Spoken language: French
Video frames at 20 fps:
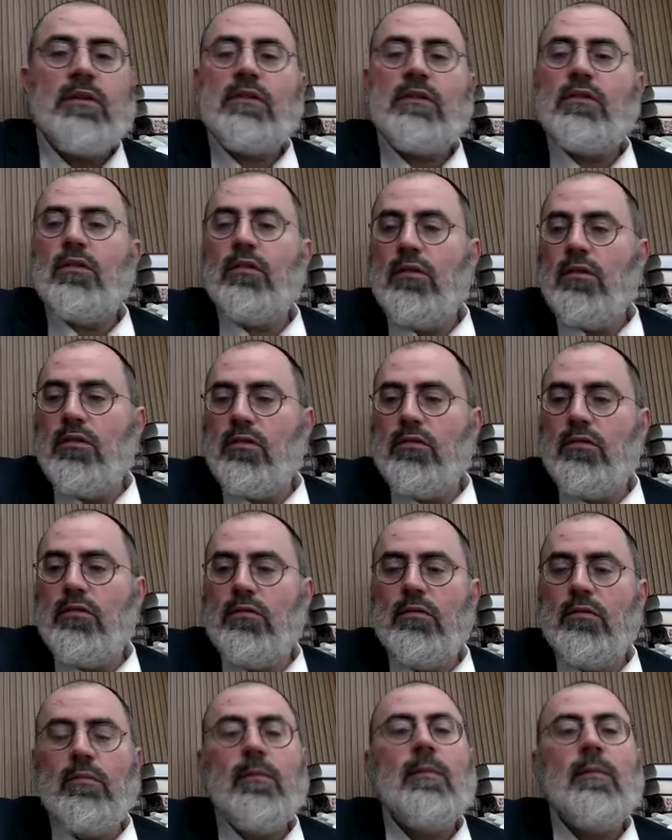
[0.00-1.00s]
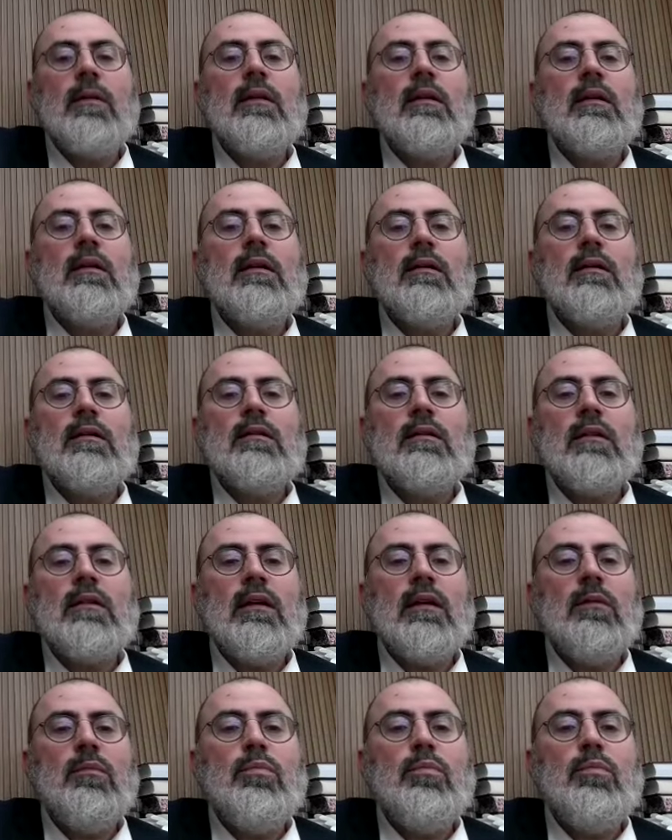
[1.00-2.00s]
parce que
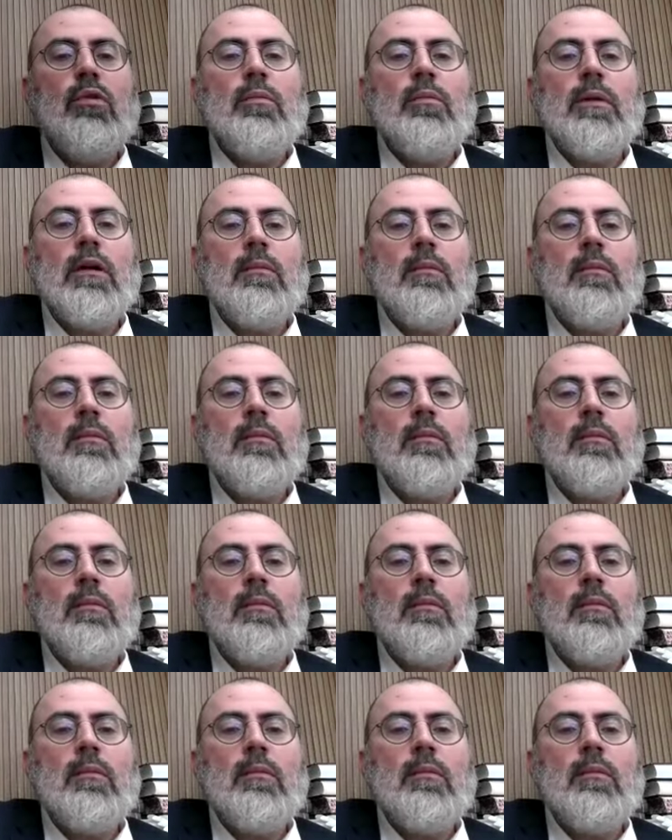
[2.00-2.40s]
c'est vrai qu'il pleut,